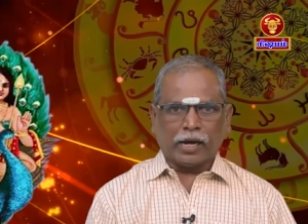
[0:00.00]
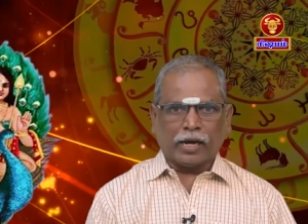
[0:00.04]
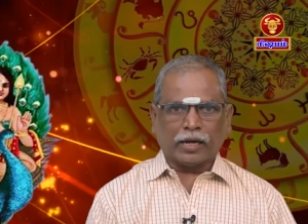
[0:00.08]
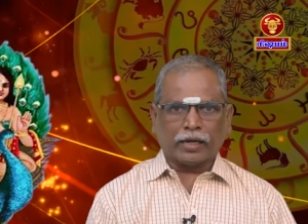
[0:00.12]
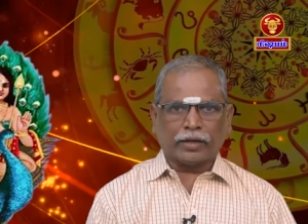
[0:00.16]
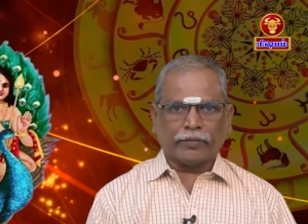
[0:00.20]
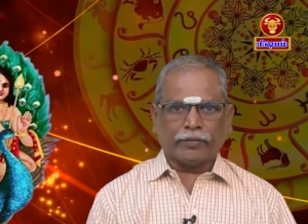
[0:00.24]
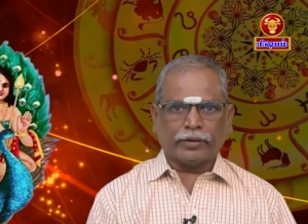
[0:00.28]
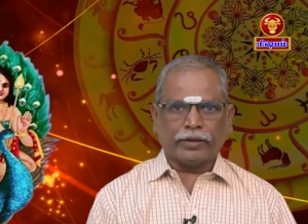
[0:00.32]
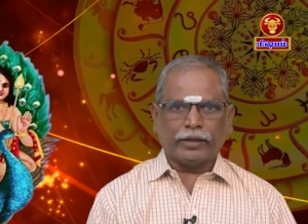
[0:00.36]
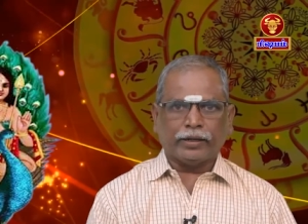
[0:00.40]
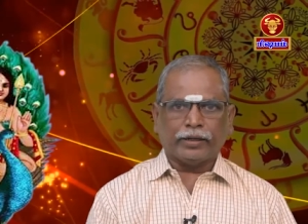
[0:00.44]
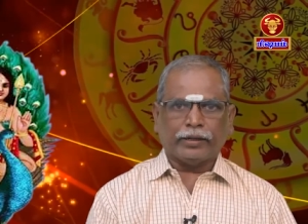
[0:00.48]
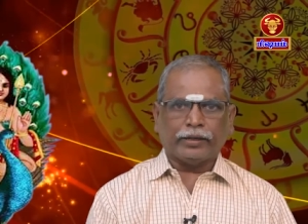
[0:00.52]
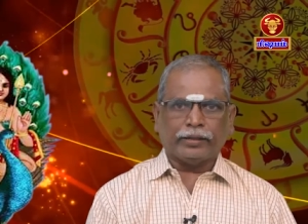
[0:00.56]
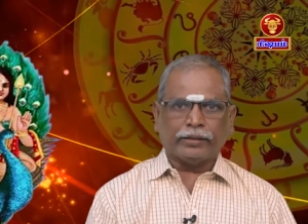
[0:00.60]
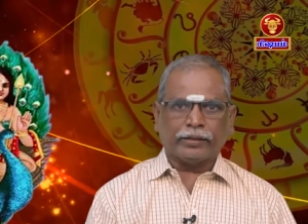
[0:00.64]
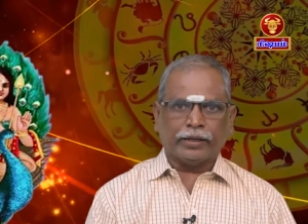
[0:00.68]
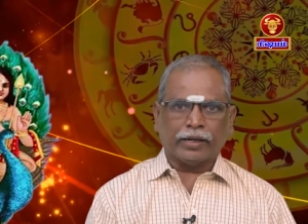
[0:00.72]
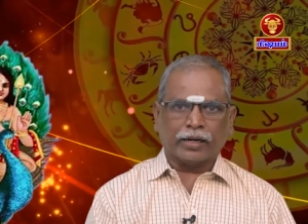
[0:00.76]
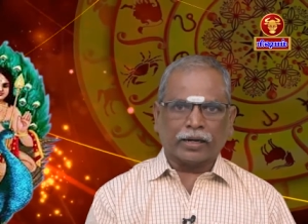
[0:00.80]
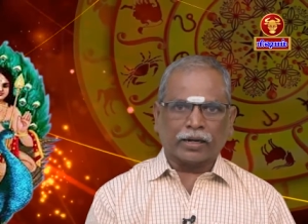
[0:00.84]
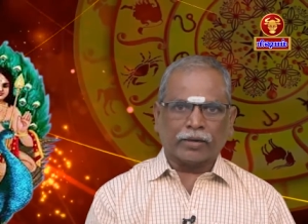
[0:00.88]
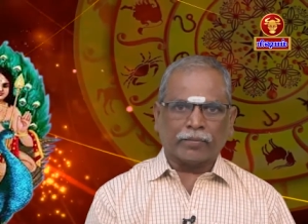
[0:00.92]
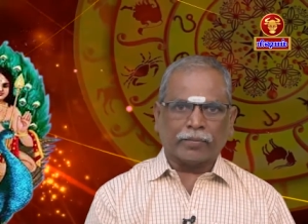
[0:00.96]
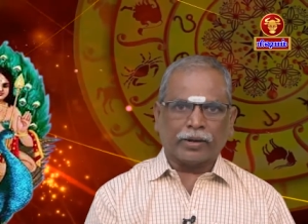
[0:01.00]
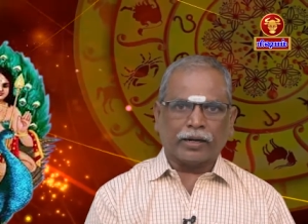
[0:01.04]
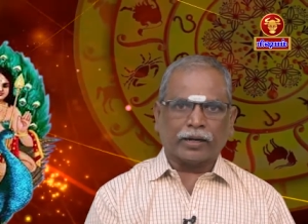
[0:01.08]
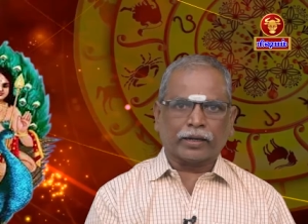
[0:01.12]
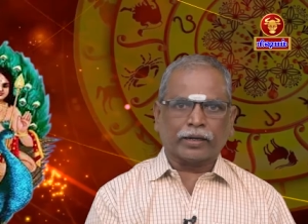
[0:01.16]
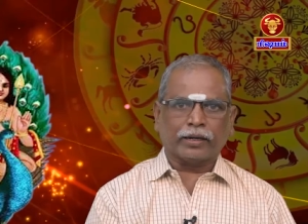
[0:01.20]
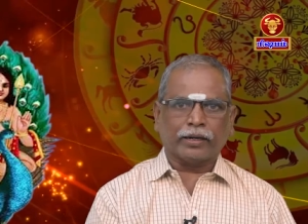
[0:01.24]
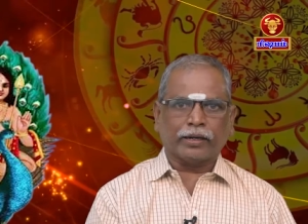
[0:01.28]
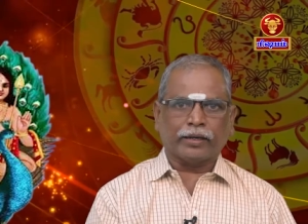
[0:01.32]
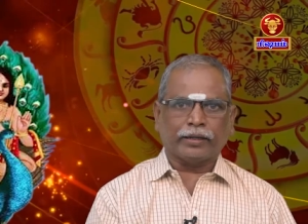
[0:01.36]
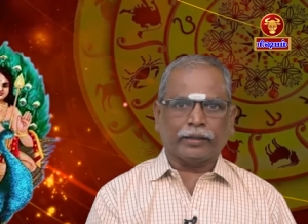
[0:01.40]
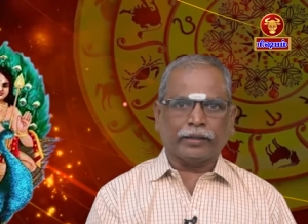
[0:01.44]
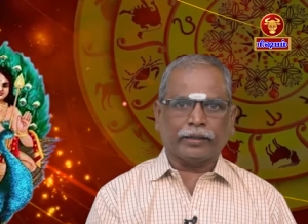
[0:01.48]
ஆகவே நிதானமாக
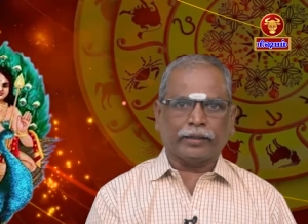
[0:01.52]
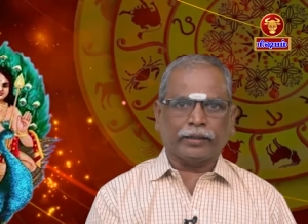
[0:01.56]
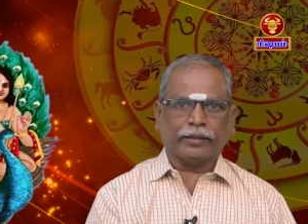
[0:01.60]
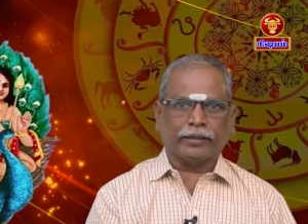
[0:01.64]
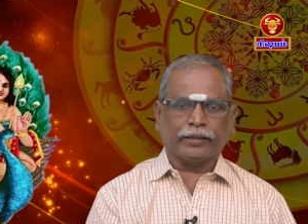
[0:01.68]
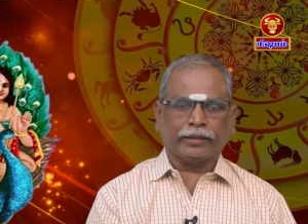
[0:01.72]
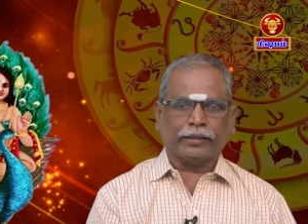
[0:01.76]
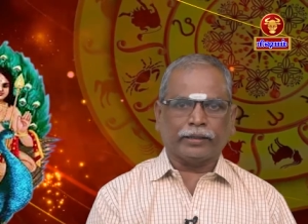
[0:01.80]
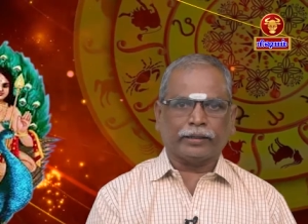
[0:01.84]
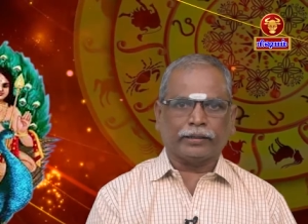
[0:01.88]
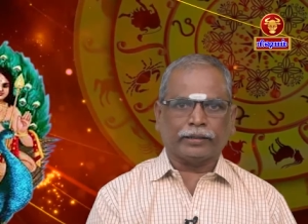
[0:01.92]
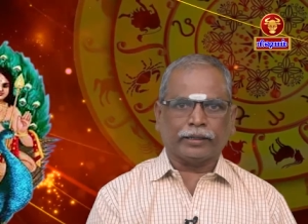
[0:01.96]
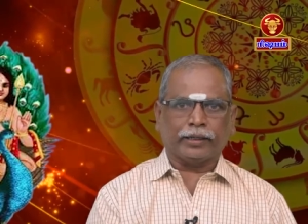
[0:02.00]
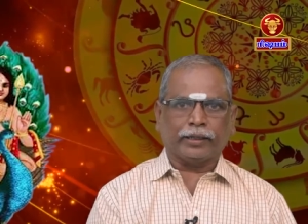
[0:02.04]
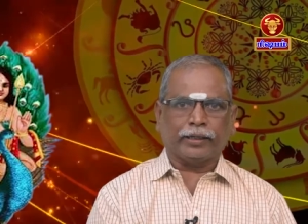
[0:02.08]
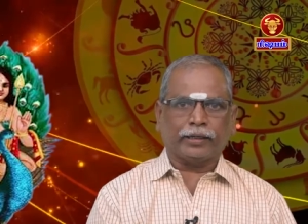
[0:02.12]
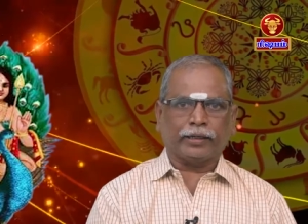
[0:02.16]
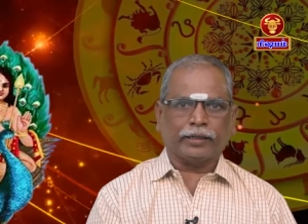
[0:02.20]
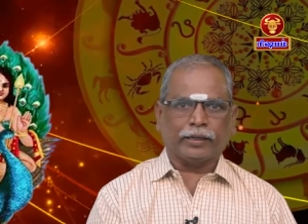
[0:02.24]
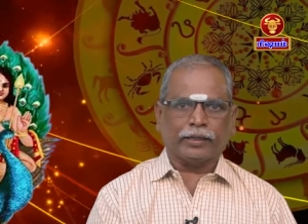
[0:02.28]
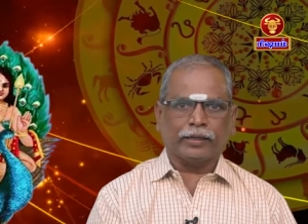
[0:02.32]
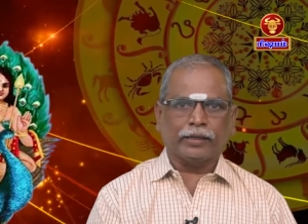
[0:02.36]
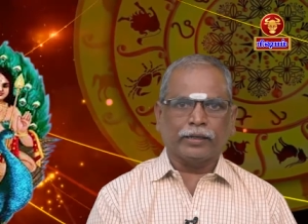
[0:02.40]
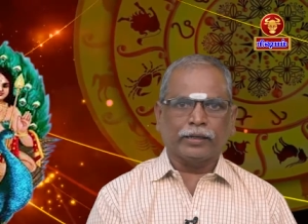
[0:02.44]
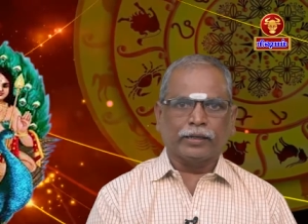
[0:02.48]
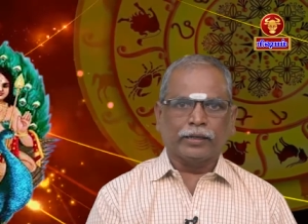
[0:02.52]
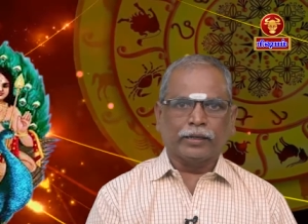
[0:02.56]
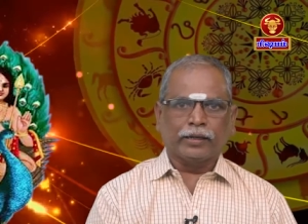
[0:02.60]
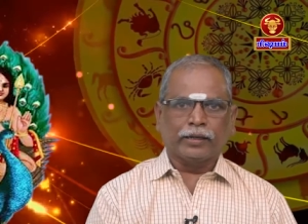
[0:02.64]
இன்றைய தினத்தை நீங்கள்